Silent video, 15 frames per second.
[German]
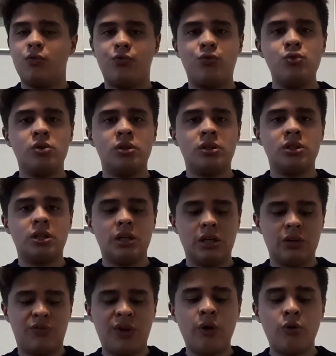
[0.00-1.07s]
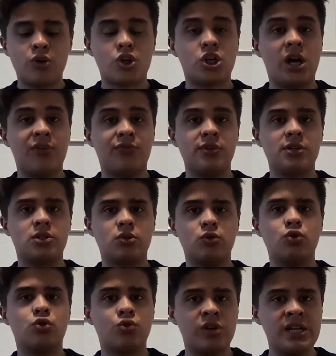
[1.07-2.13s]
für Pharaoh Shuffles
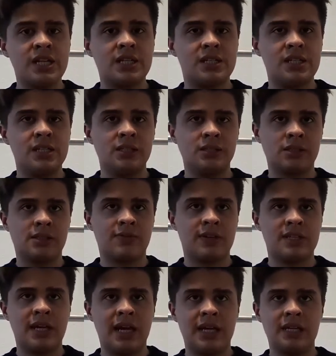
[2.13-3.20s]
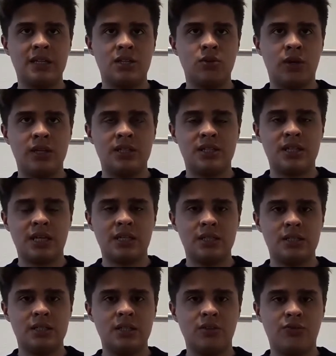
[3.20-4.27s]
und Greek Deals, was eigentlich nur ein
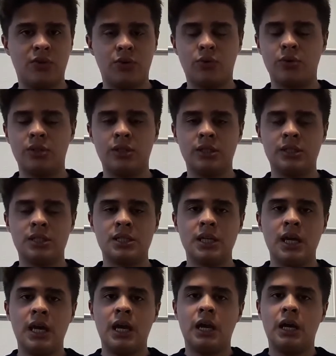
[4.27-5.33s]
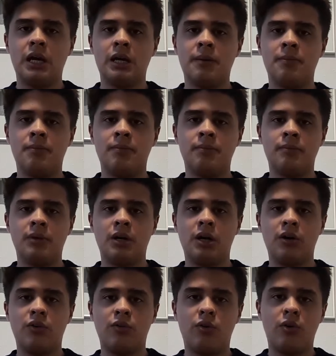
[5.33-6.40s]
Second Deal von unten ist, ähm,
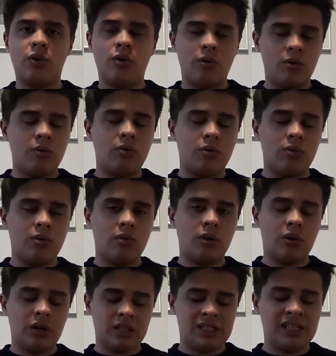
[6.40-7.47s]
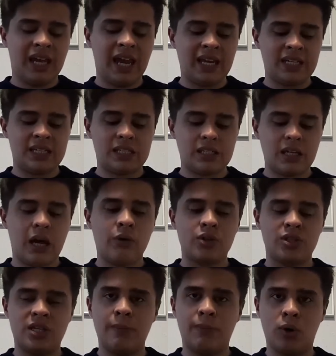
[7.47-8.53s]
direkt
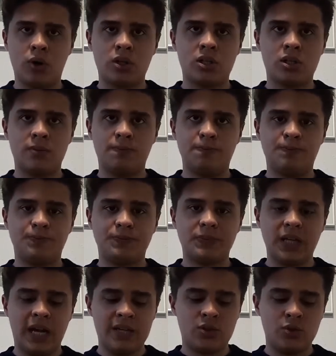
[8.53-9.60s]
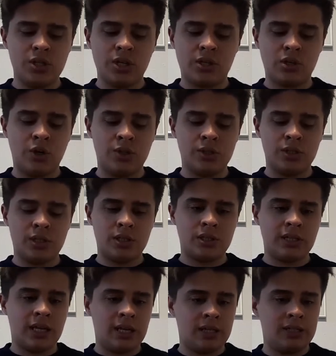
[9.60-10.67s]
aus der Box. Also ihr
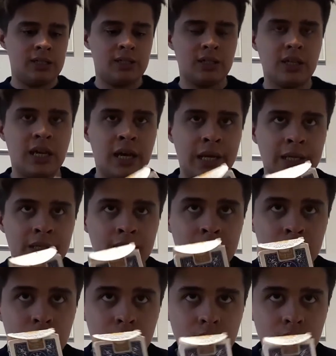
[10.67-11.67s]
könnt, da diese Karten